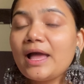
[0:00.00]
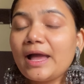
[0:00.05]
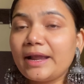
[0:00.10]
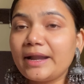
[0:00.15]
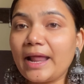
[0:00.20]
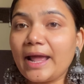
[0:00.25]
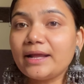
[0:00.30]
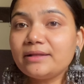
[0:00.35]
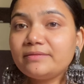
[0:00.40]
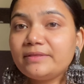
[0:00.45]

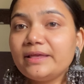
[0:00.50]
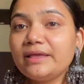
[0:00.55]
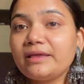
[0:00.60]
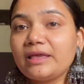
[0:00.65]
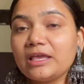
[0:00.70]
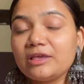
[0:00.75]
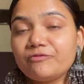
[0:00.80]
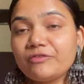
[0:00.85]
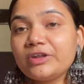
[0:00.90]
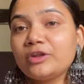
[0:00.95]
एंड आई
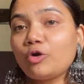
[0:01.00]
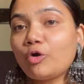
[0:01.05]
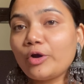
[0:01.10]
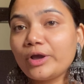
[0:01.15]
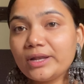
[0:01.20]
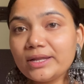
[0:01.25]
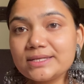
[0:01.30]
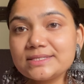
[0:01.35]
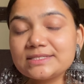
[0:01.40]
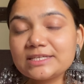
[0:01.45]
थिंक इवन
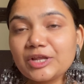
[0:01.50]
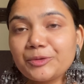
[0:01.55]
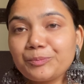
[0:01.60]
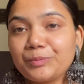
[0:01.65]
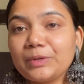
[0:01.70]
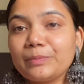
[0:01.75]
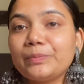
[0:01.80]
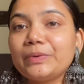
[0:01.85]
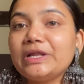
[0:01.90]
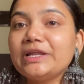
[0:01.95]
ऑयली स्किन
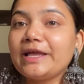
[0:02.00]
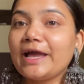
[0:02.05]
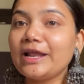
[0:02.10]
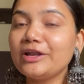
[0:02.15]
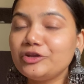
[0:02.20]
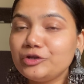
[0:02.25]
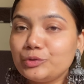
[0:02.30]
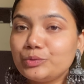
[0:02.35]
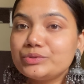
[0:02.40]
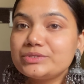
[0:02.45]
पीपल पीपल
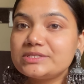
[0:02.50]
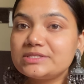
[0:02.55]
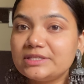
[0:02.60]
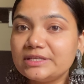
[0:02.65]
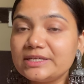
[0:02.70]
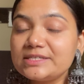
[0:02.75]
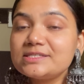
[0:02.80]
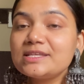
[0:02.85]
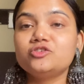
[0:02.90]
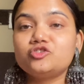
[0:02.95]
कैन यूज
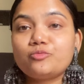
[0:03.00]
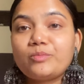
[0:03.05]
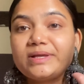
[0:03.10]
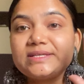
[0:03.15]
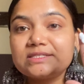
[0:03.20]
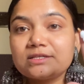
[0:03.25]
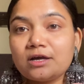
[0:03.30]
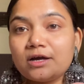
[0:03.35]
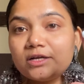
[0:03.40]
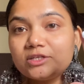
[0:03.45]
दिस सो मैं
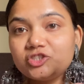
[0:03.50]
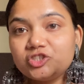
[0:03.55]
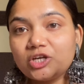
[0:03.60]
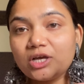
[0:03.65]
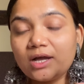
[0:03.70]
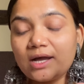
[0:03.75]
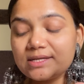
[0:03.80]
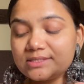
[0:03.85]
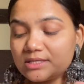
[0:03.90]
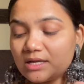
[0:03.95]
इसका
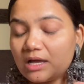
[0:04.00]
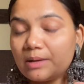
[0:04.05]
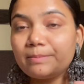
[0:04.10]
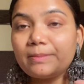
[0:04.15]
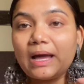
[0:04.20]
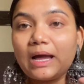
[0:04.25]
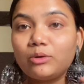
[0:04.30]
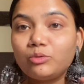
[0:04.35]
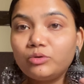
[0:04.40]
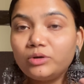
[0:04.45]
अच्छा खासा
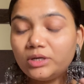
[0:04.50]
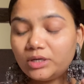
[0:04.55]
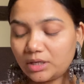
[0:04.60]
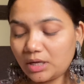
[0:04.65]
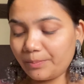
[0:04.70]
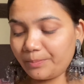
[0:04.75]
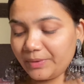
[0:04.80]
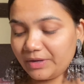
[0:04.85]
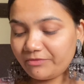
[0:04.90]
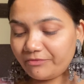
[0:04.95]
अमाउंट
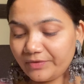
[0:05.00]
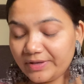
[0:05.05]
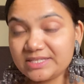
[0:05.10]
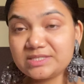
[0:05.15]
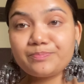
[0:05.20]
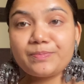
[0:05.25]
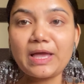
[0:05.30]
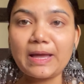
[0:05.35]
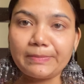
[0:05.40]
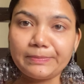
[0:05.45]
अपने
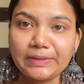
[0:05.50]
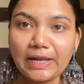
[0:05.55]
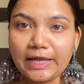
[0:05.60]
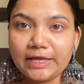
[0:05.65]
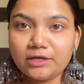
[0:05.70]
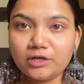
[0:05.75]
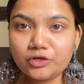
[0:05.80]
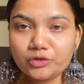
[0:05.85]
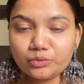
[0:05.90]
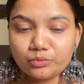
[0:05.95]
फेस पे
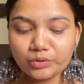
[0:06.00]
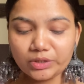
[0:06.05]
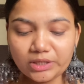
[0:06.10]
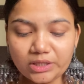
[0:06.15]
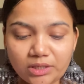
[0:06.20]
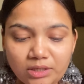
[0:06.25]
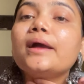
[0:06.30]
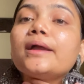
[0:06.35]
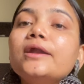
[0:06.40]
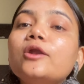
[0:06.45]
अप्लाई
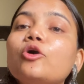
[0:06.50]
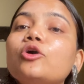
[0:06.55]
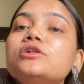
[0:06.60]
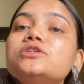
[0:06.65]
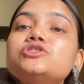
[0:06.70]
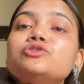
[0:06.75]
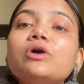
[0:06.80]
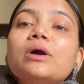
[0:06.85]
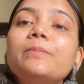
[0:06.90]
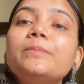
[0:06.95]
करूंगी एंड
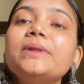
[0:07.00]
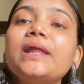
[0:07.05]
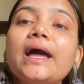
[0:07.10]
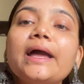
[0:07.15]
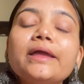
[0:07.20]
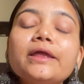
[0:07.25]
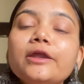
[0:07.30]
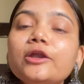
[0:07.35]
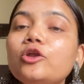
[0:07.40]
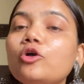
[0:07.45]
ऑल्सो
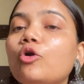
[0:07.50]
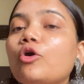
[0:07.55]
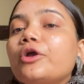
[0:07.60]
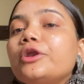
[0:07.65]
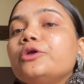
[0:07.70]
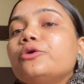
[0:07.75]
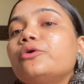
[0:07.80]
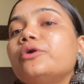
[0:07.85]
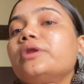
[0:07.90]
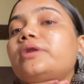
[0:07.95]
अप्लाई इट
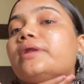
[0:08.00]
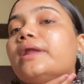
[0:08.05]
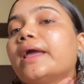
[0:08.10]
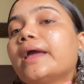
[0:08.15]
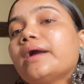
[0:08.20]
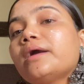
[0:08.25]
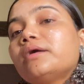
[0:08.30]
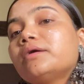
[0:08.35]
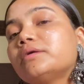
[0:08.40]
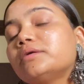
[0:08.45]
ऑन योर
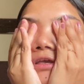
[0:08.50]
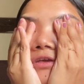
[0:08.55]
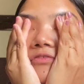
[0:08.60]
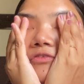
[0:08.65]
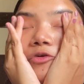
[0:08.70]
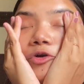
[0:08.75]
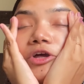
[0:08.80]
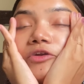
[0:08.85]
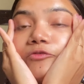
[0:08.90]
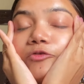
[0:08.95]
नेक
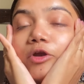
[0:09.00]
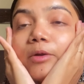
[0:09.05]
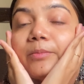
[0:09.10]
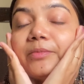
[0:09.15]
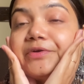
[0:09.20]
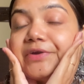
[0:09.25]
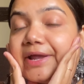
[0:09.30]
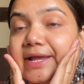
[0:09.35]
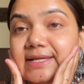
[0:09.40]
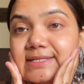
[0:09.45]
इफ यू आर
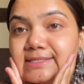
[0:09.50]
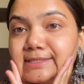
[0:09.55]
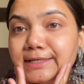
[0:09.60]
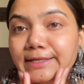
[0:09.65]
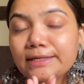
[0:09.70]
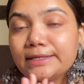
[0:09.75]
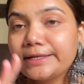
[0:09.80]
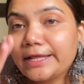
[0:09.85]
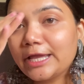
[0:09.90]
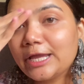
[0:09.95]
फ्रॉम ड्राई
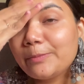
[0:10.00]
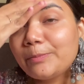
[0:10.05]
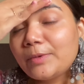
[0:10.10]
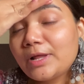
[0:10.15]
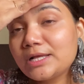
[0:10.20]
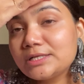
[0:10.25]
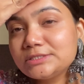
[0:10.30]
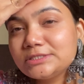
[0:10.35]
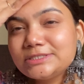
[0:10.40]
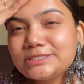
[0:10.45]
स्किन टाइप
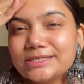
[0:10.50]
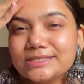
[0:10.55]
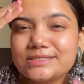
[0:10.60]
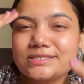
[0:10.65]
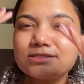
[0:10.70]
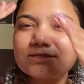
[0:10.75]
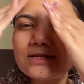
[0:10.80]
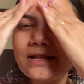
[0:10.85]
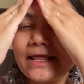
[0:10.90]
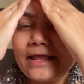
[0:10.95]
ना
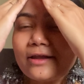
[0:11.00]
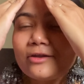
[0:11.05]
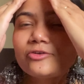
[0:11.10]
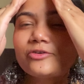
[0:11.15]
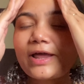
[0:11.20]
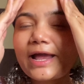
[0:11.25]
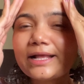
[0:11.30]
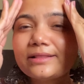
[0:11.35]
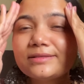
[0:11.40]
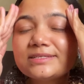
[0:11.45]
जस्ट लाइक
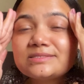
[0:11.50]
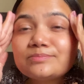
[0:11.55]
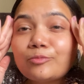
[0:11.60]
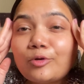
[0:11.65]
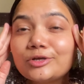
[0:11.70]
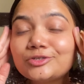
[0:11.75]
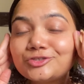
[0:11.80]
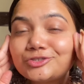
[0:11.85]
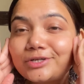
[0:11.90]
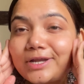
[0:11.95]
ट्राई दिस
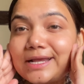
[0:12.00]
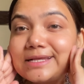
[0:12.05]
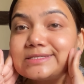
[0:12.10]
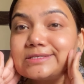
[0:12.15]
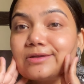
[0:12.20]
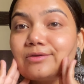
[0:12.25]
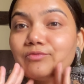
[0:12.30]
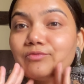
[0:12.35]
मॉइस्चराइजर